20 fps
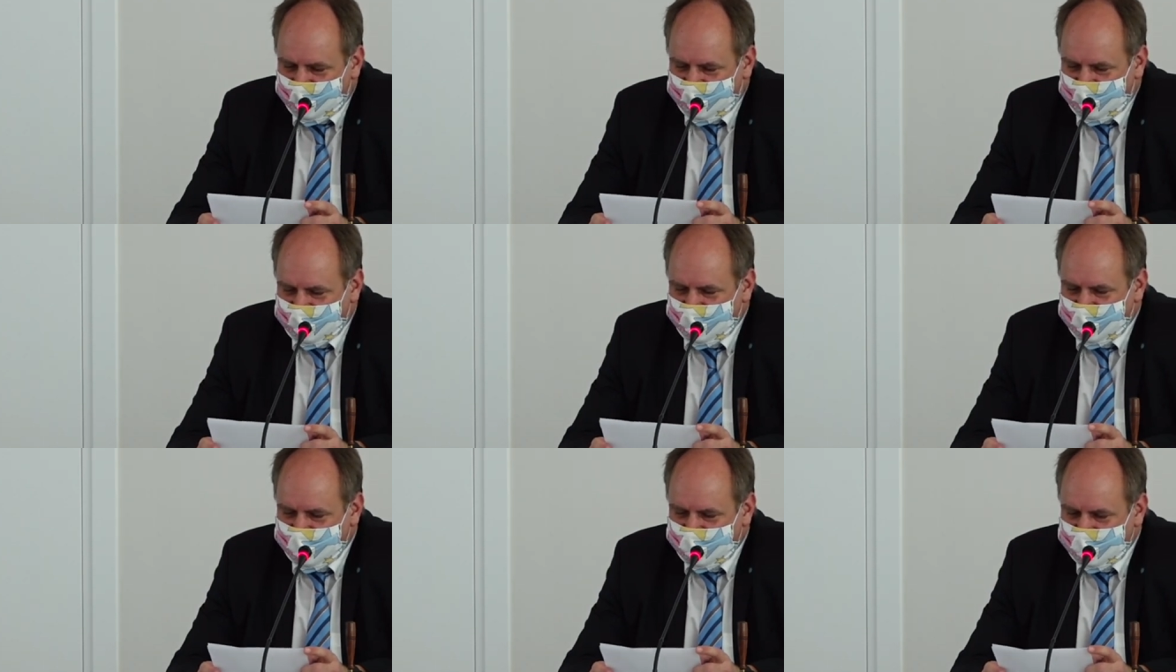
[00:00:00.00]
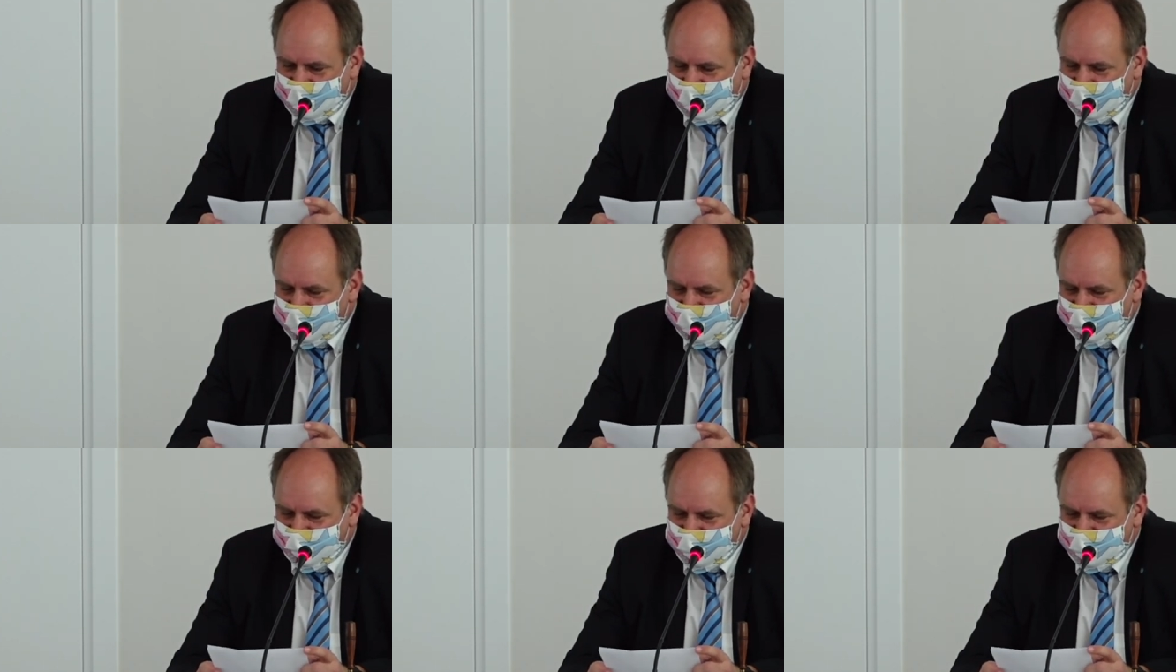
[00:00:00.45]
Denn das
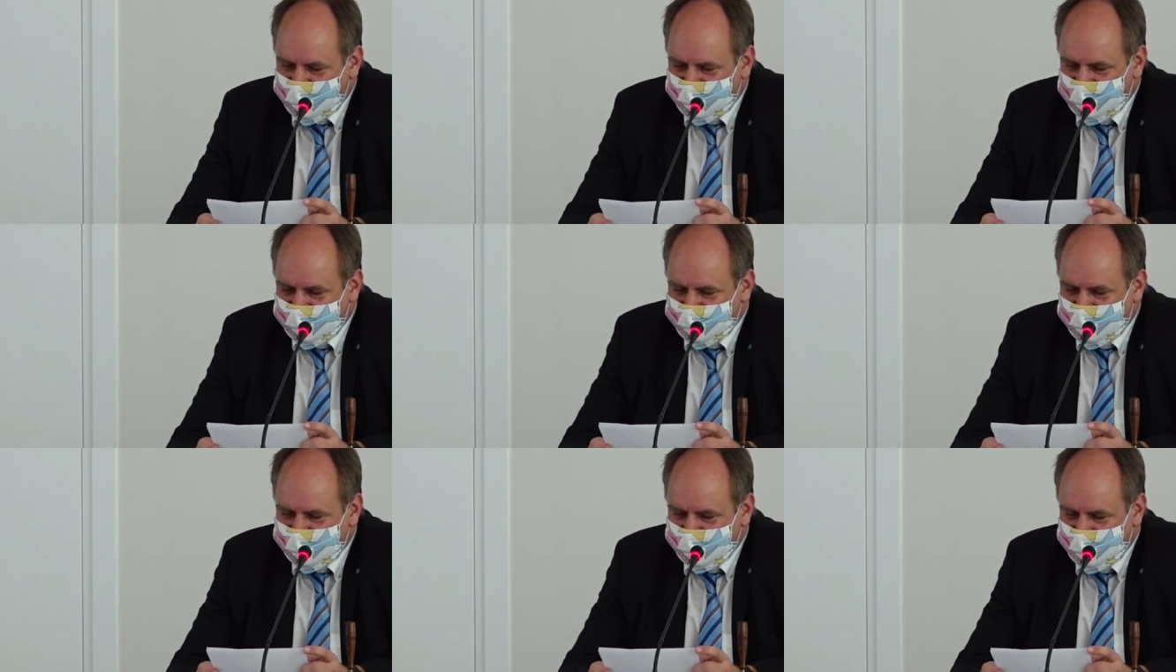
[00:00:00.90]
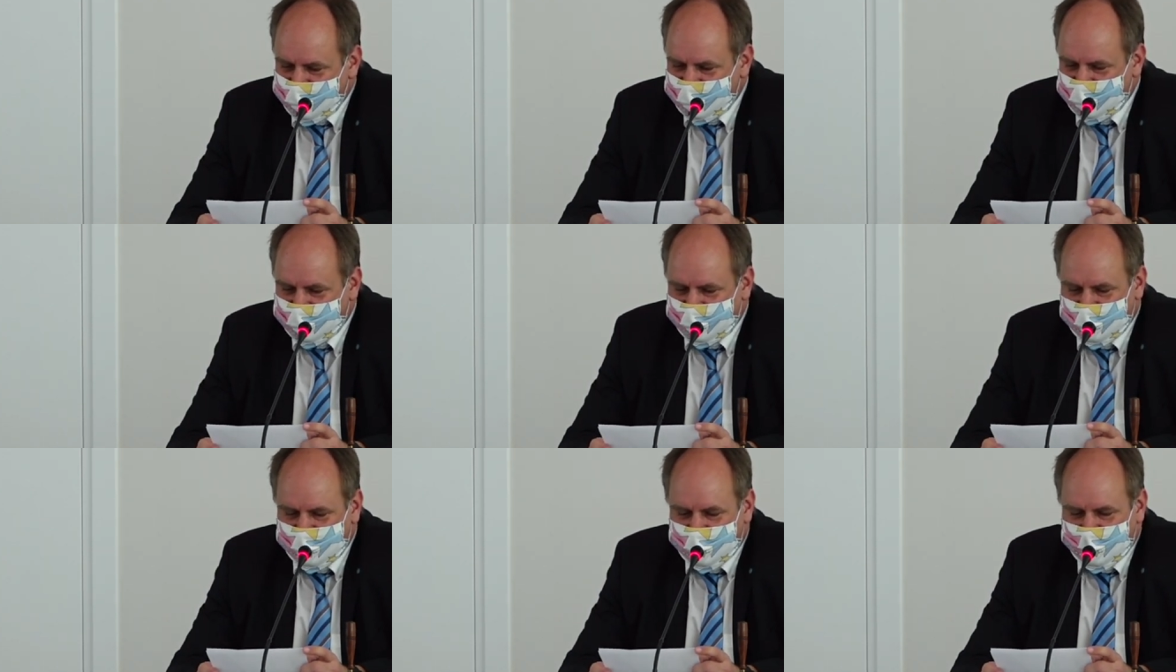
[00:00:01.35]
Allerwichtigste
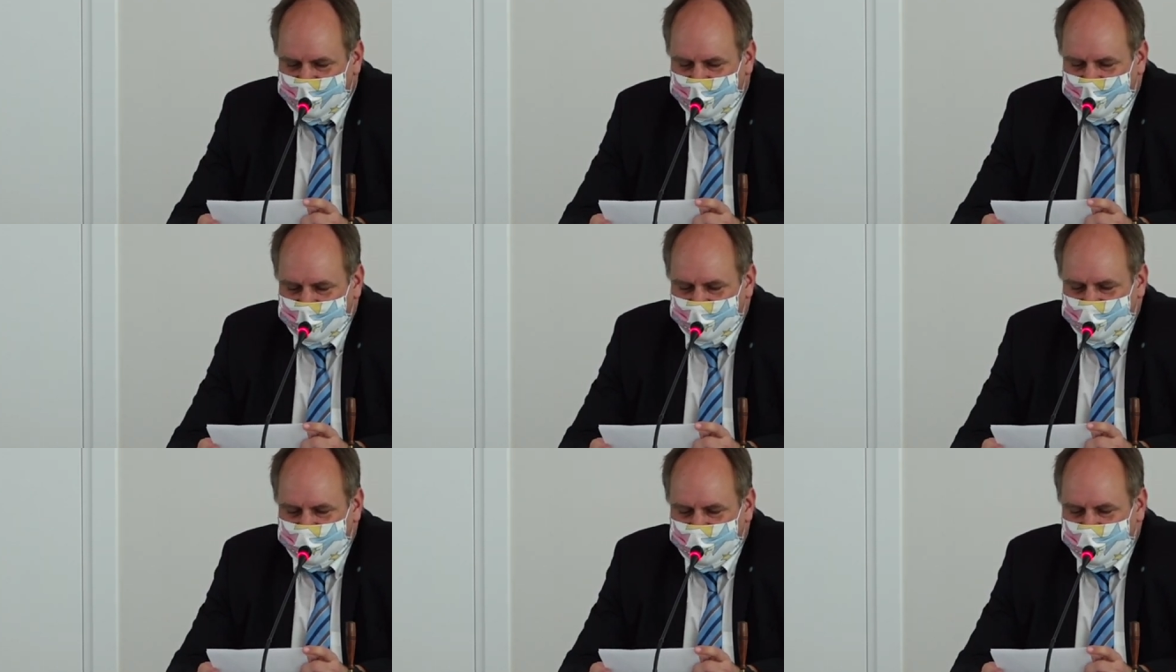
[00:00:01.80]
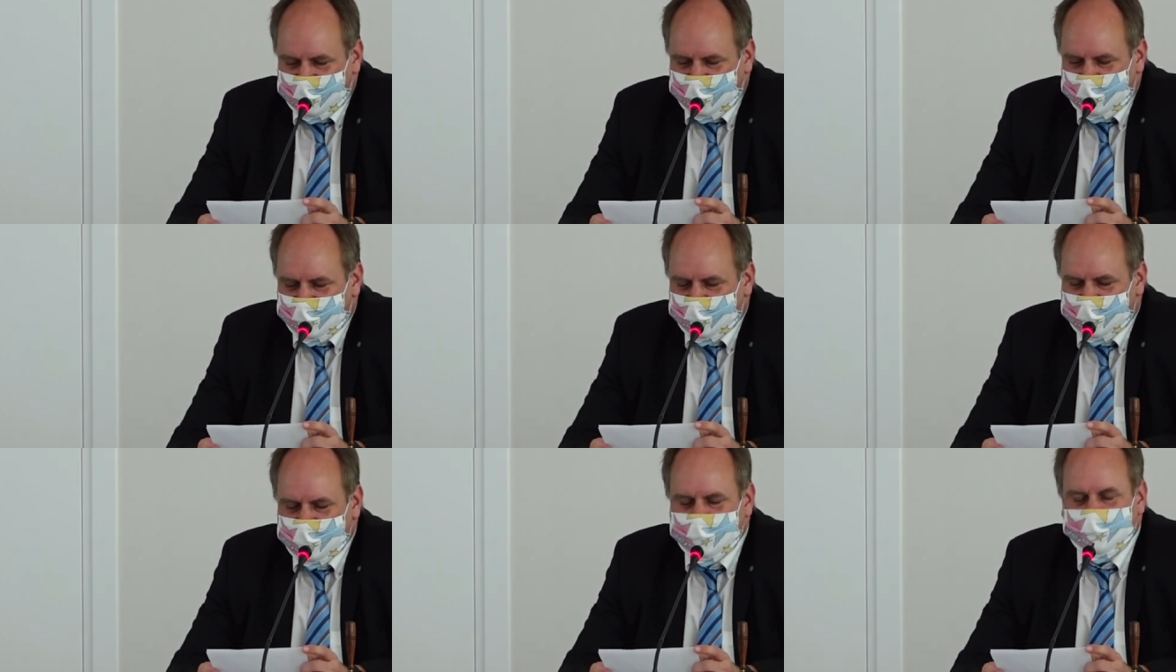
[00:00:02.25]
ist,
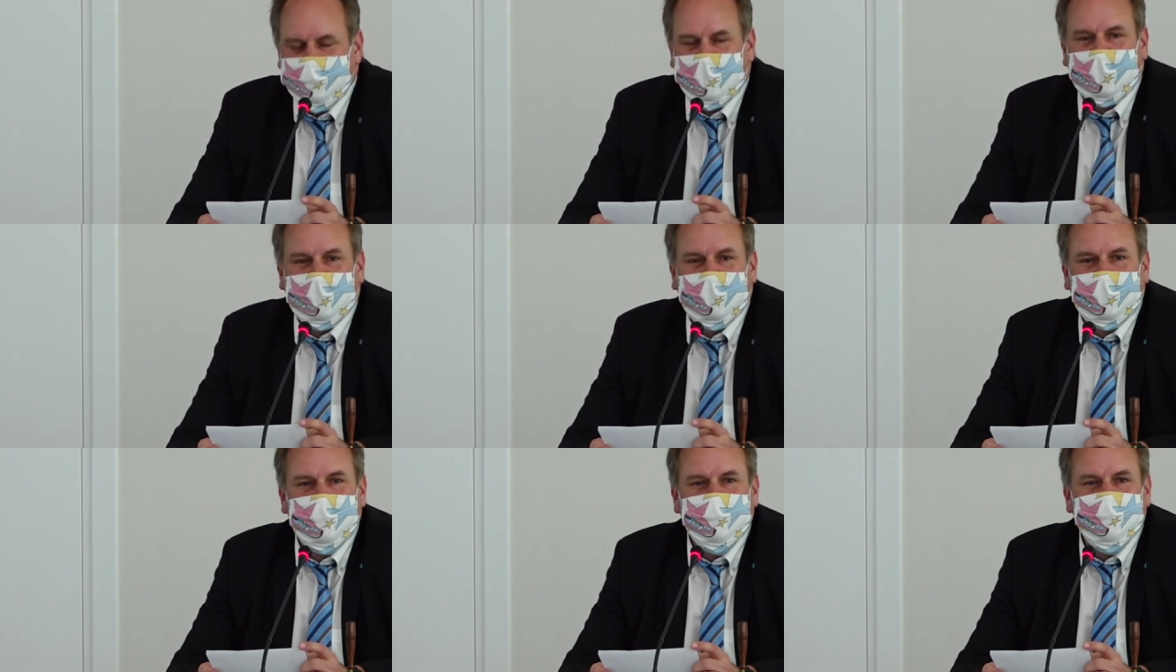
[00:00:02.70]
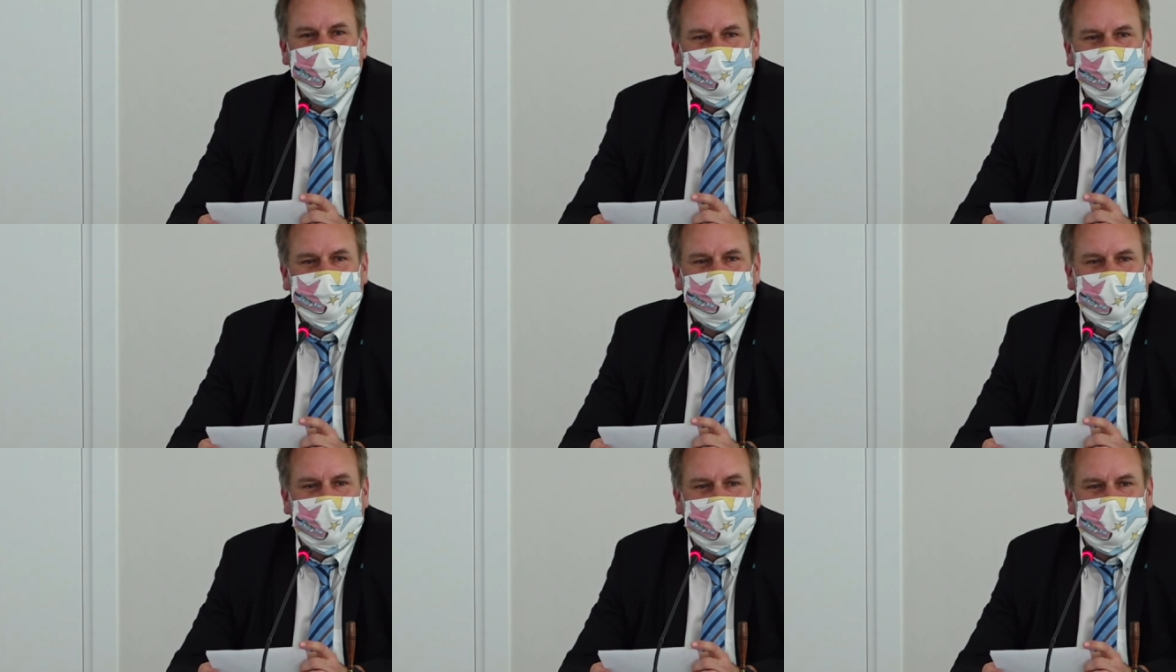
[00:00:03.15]
dass wir alle
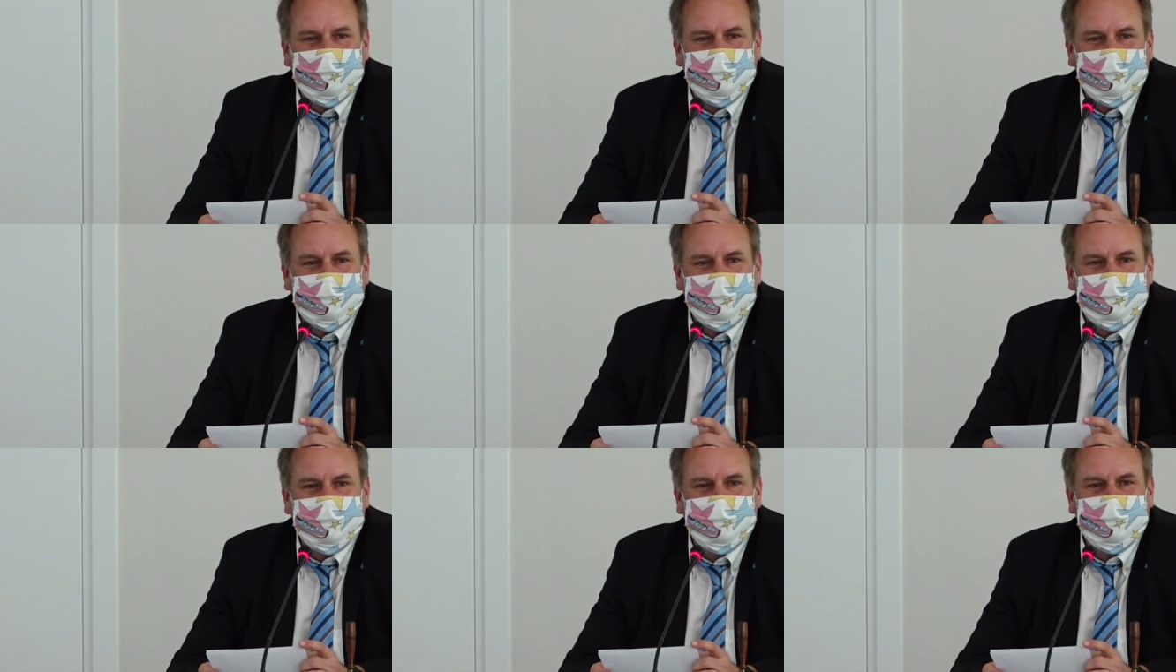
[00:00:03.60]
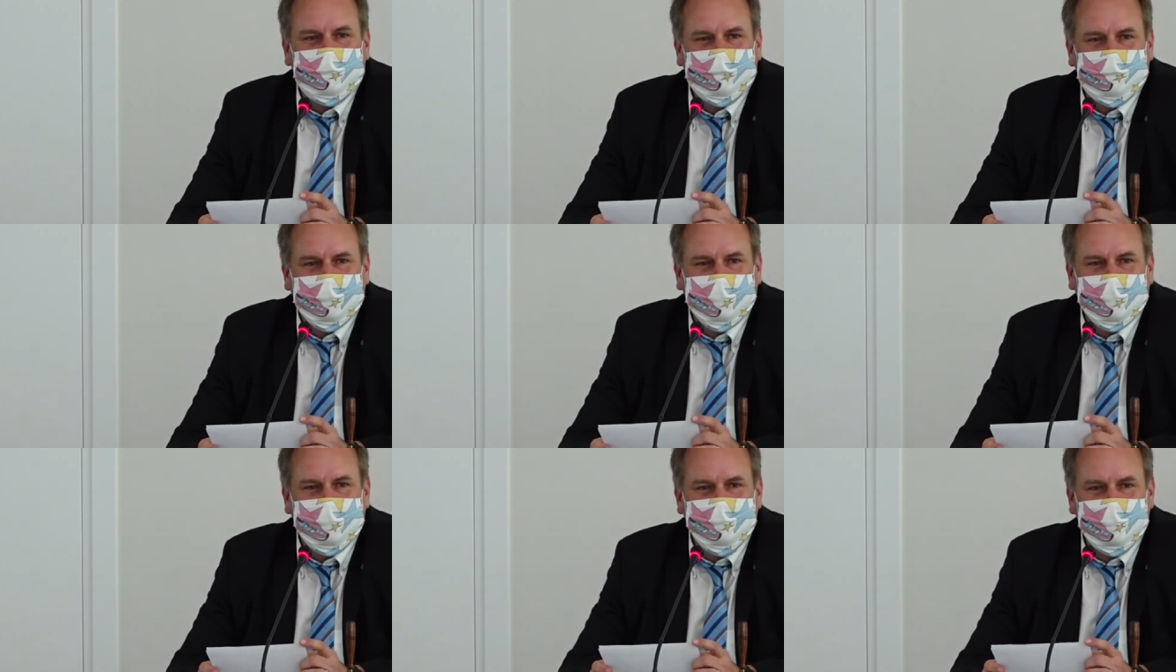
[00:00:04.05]
gesund bleiben.
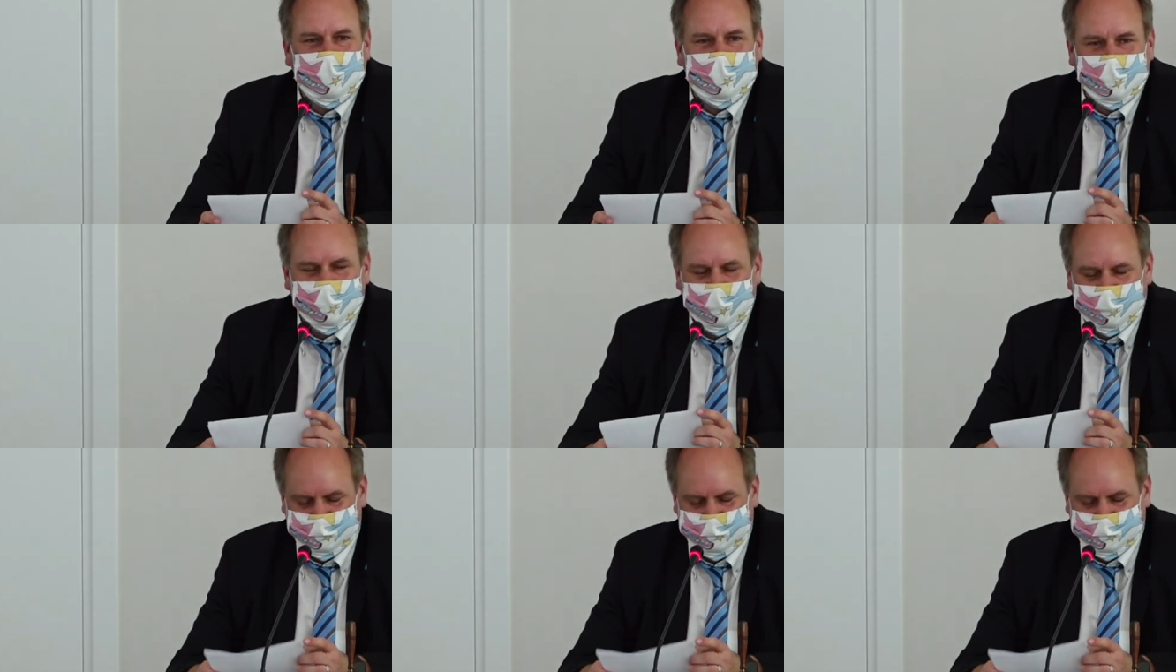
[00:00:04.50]
Vielen Dank.